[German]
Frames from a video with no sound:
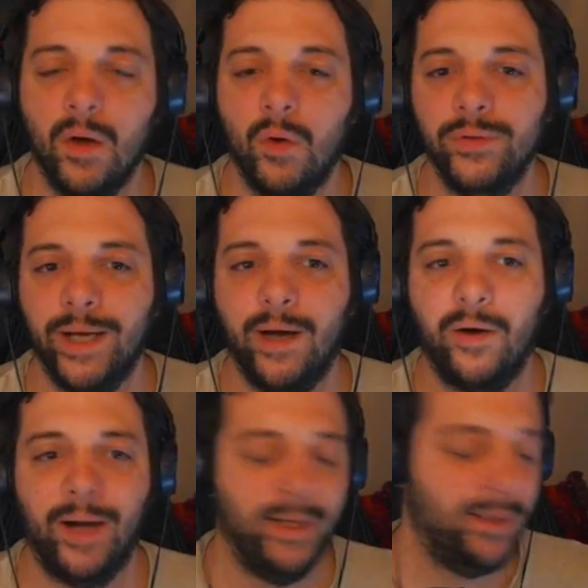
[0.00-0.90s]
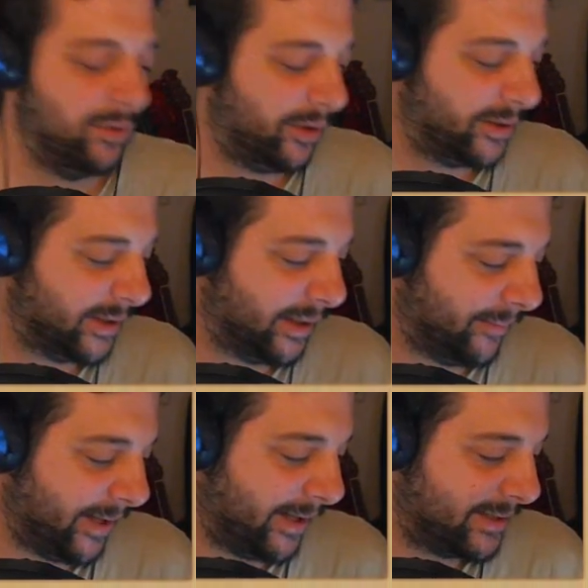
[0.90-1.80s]
Und daher auch einige Leute
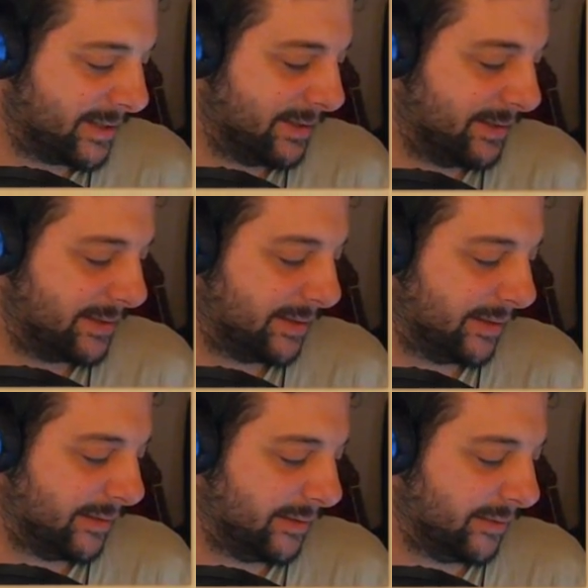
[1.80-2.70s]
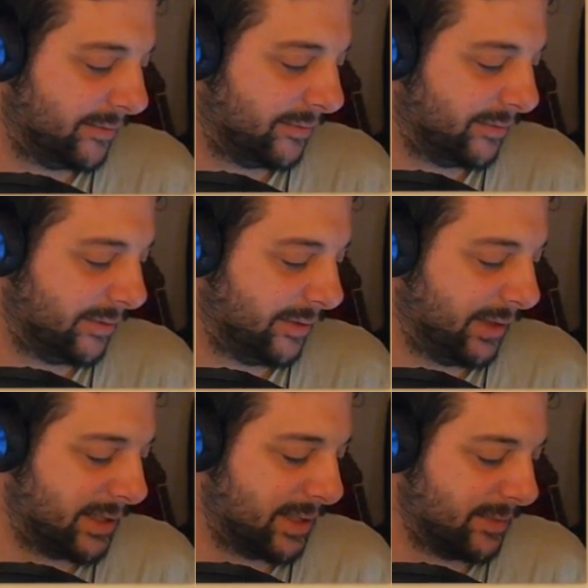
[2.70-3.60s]
dabei sind, äh,
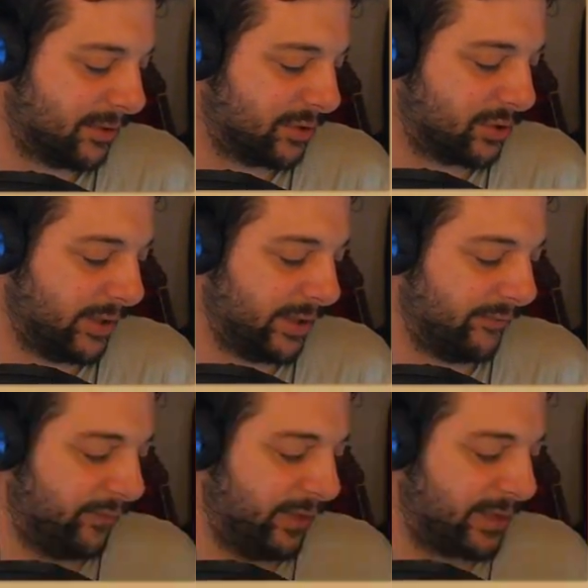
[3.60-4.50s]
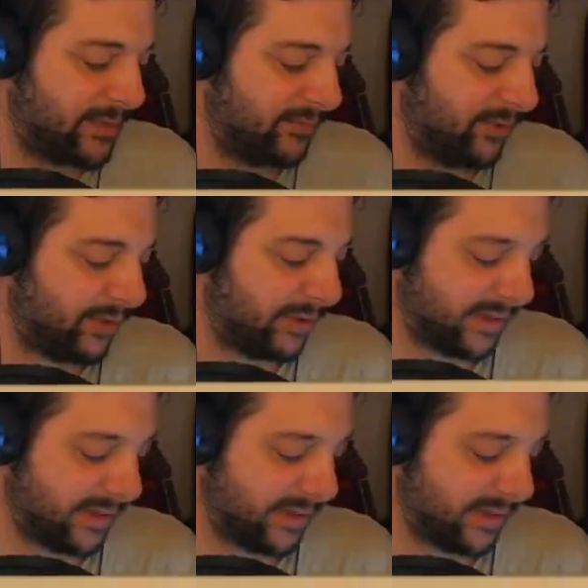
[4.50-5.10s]
das habe ich auch schon in der vorletzten Folge